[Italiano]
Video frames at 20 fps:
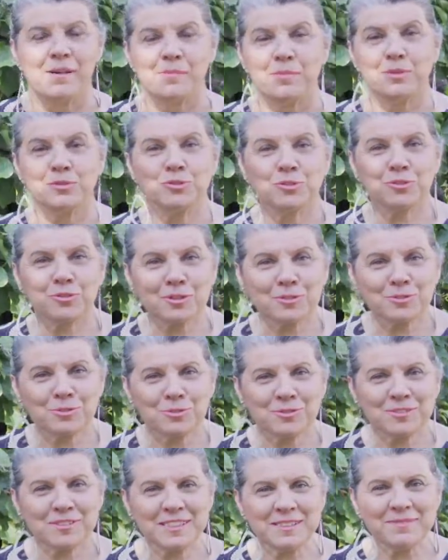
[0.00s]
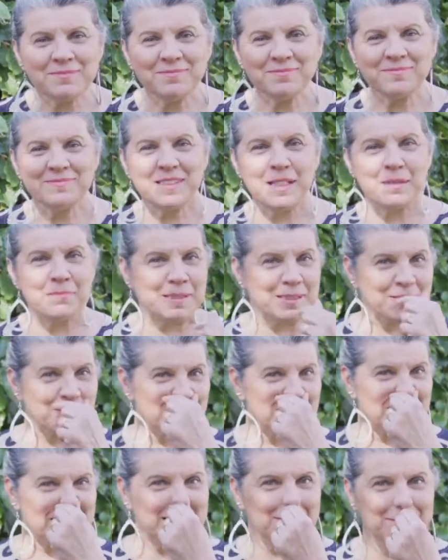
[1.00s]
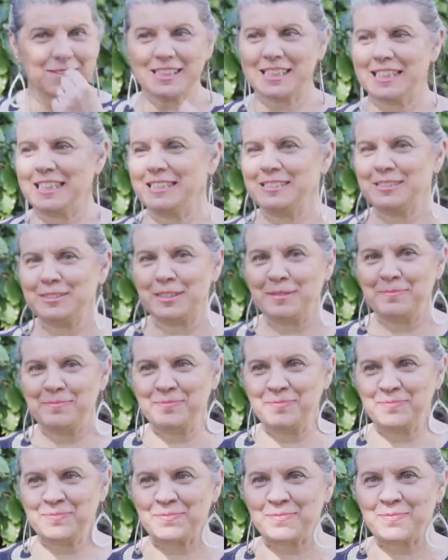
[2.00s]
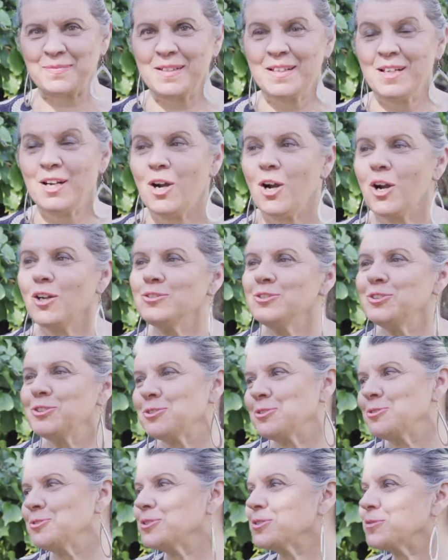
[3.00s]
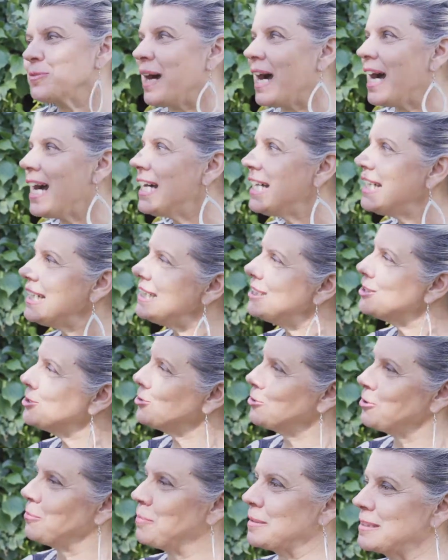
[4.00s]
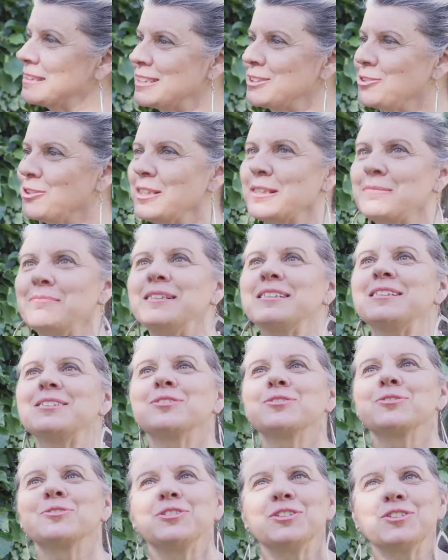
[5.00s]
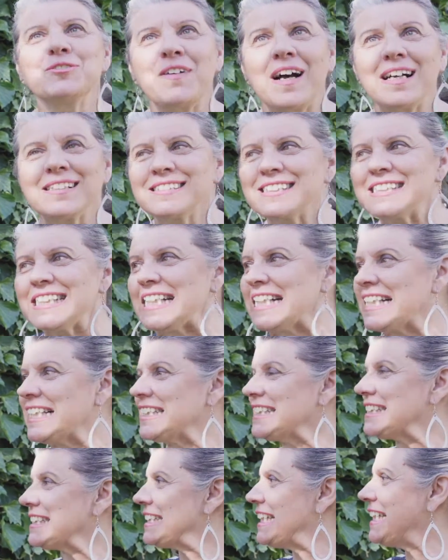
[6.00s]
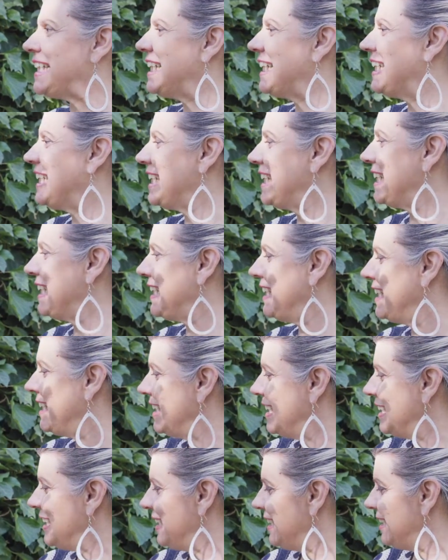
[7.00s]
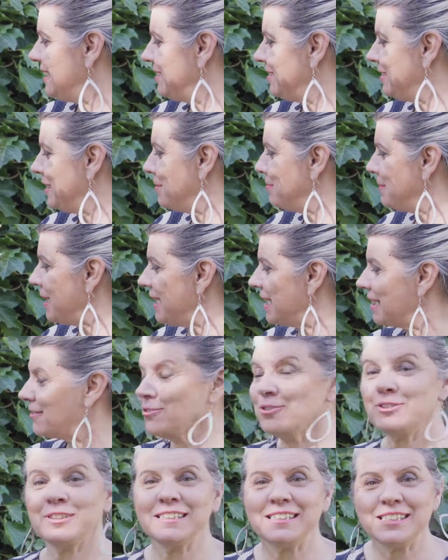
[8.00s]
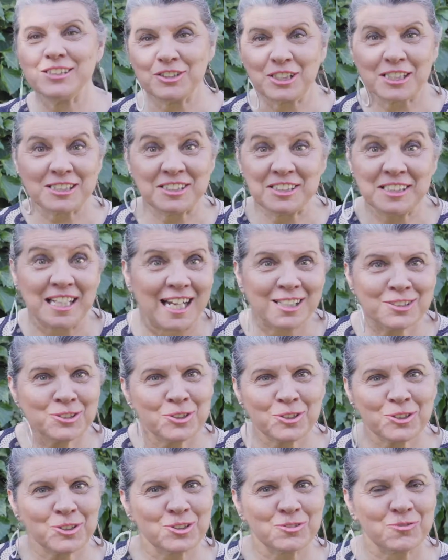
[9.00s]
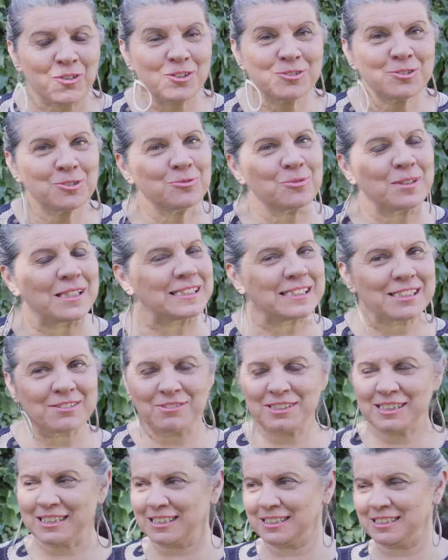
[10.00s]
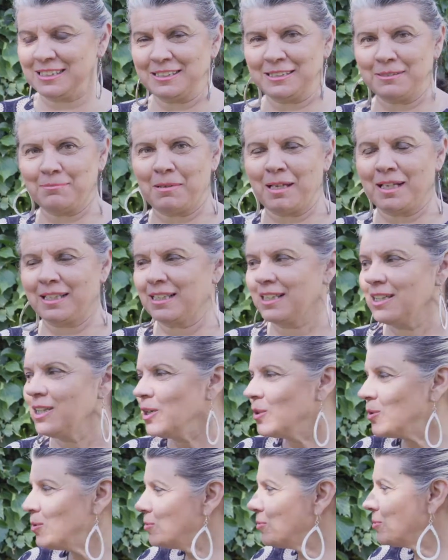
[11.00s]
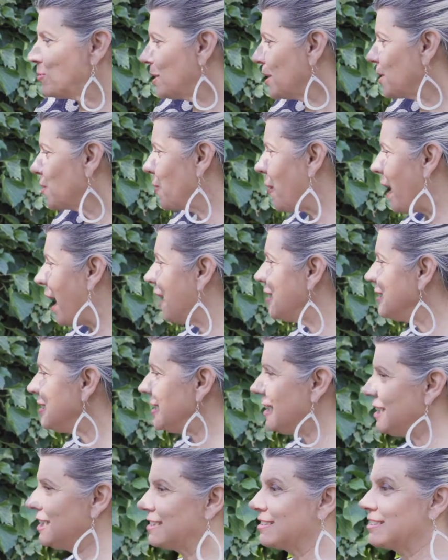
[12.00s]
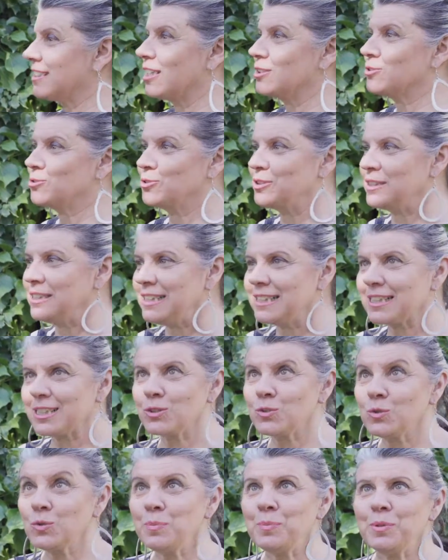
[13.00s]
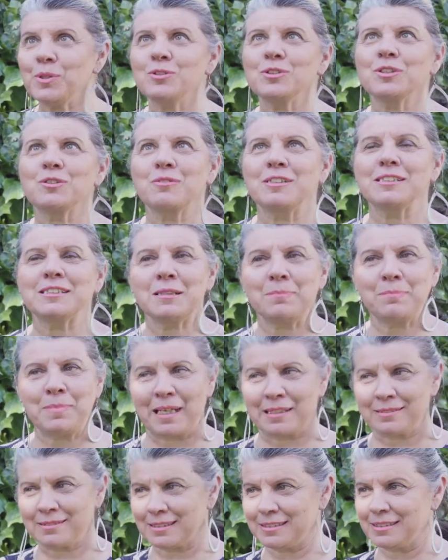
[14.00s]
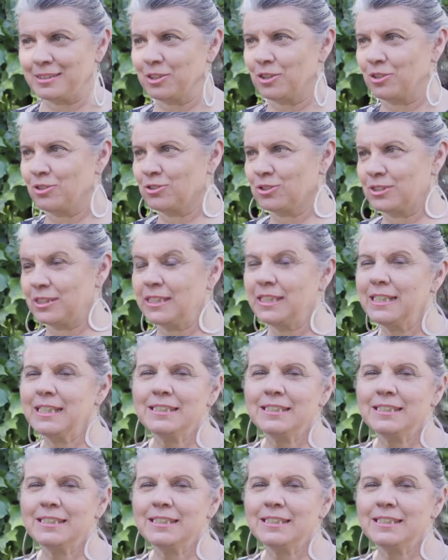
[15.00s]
Buongiorno a tutti e bentornati a Valgrande. Oggi sono qua e sono particolarmente soddisfatta delle, eh, dei miei lavori di giardinaggio che ho svolto durante questa settimana, uno dei quali è stato il recupero di questa pianta di rose,